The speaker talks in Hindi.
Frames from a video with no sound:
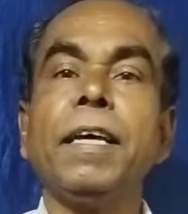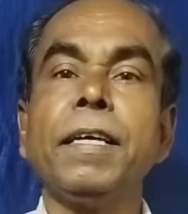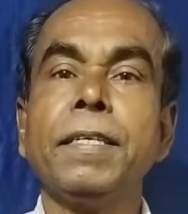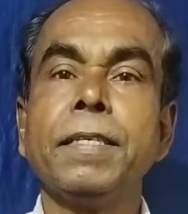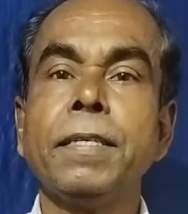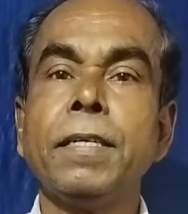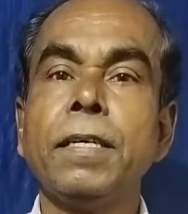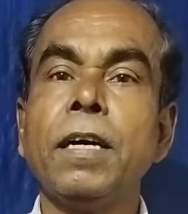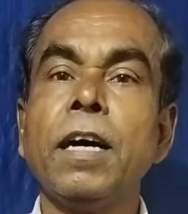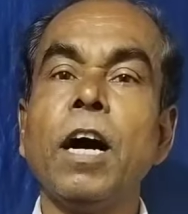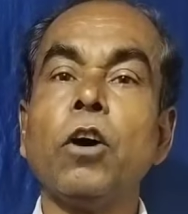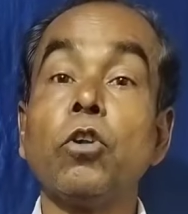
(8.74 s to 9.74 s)
है
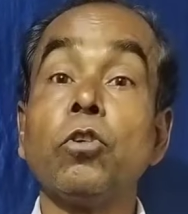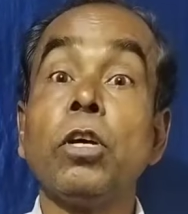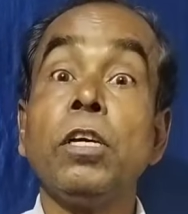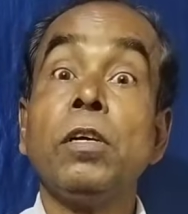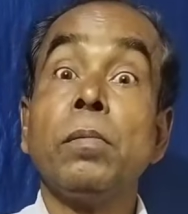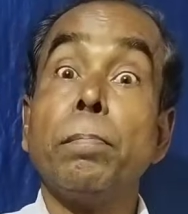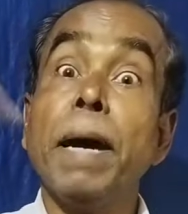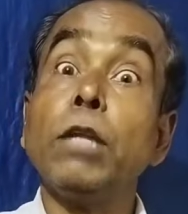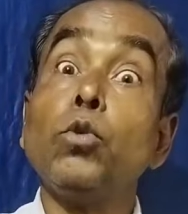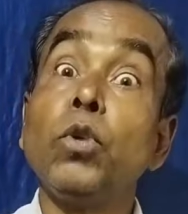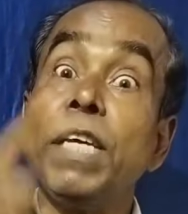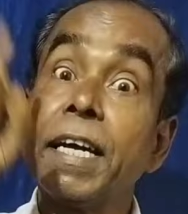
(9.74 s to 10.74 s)
और मैं
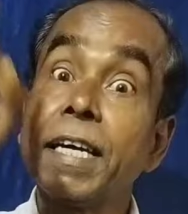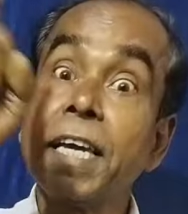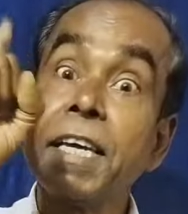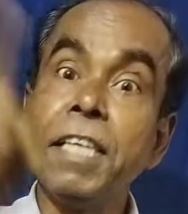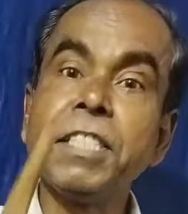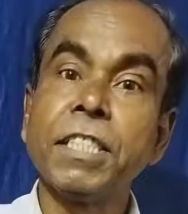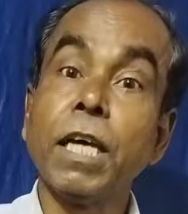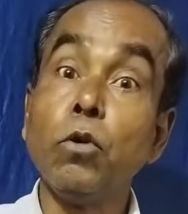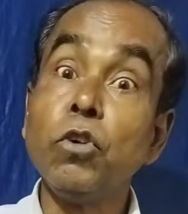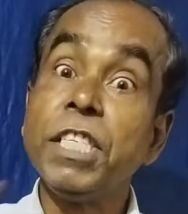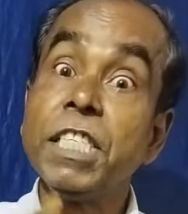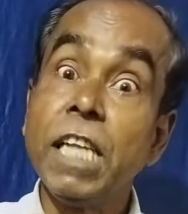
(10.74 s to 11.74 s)
दुनिया का एक हिस्सा
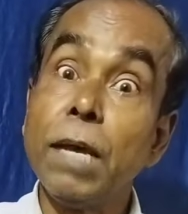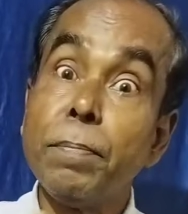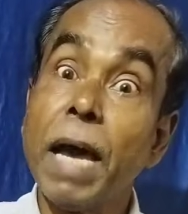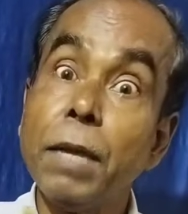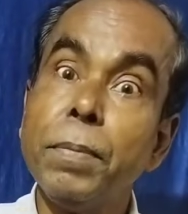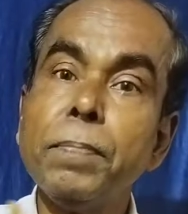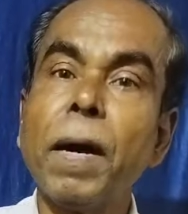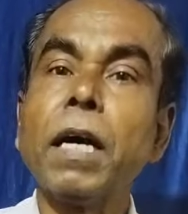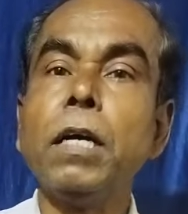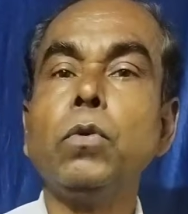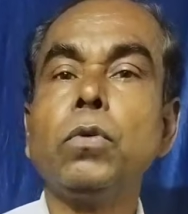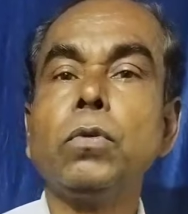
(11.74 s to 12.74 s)
हूं इसलिए मैं भी
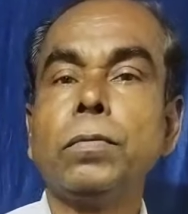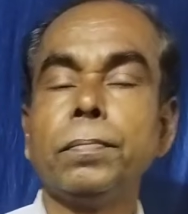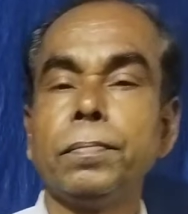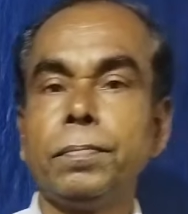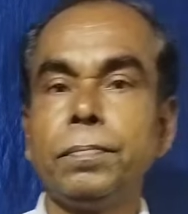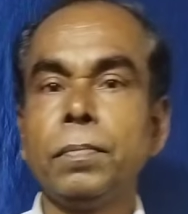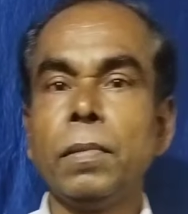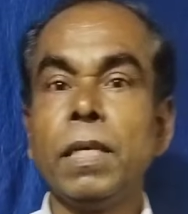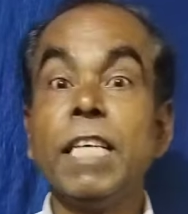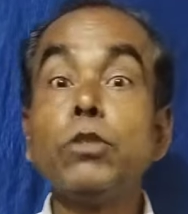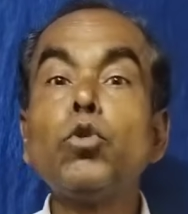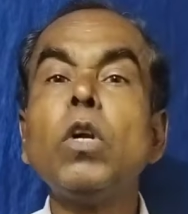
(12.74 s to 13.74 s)
पागल हूं
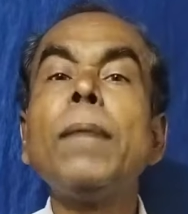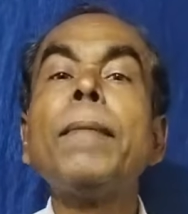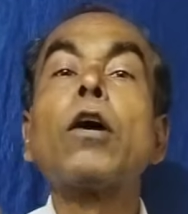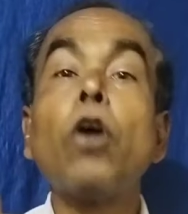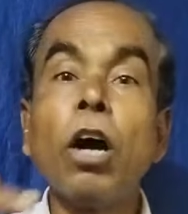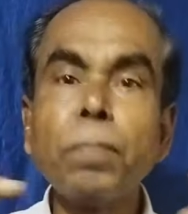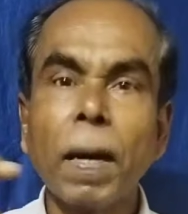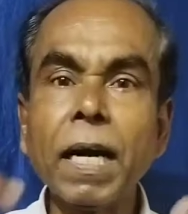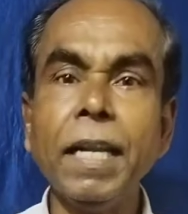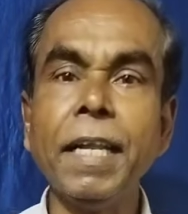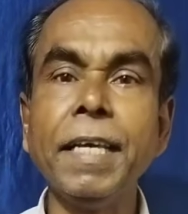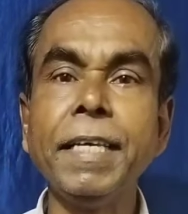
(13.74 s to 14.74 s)
इस दुनिया में कौन
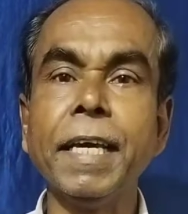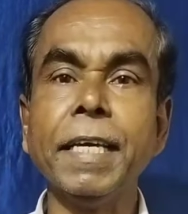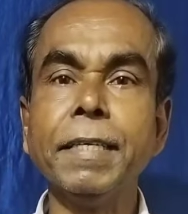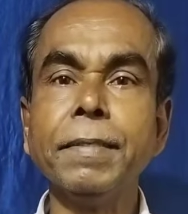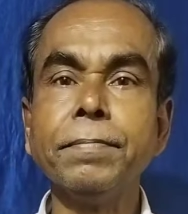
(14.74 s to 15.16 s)
पागल नहीं है